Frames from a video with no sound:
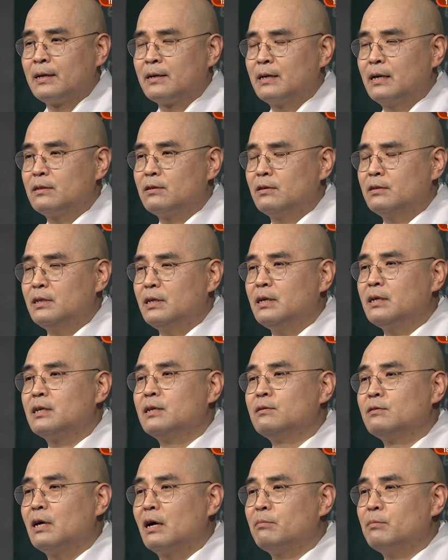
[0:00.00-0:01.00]
그랬더니
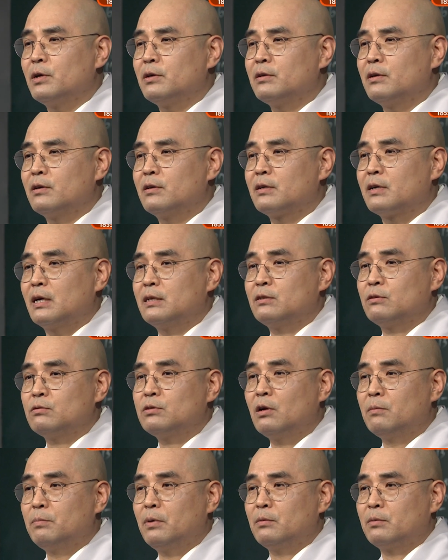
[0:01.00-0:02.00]
금강명경을 가지고
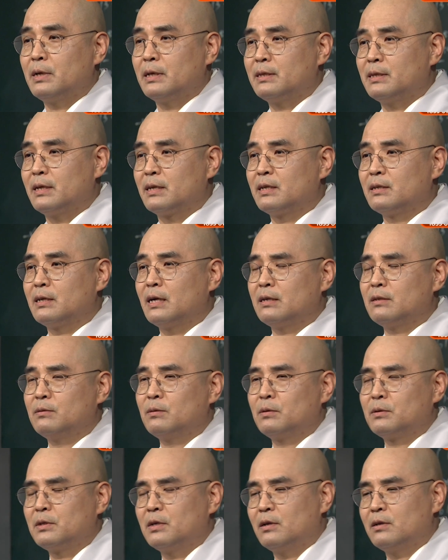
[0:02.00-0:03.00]
설법을 했대.
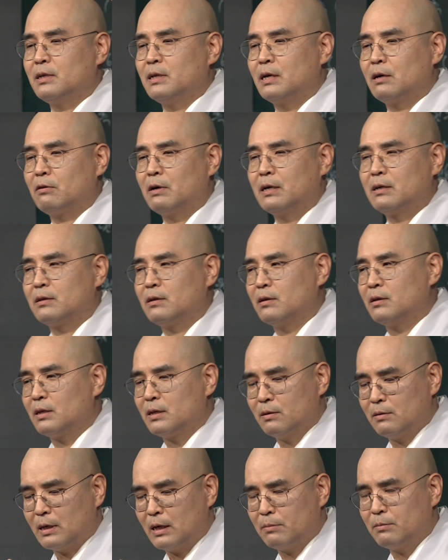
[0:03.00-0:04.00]
금강명경이라고 하는 거는
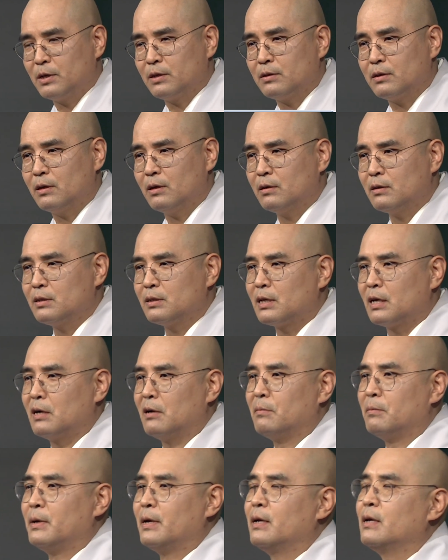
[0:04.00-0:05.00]
금강명경, 그
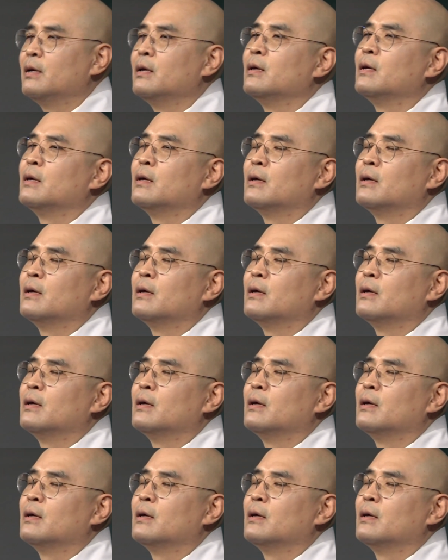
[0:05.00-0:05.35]
다음에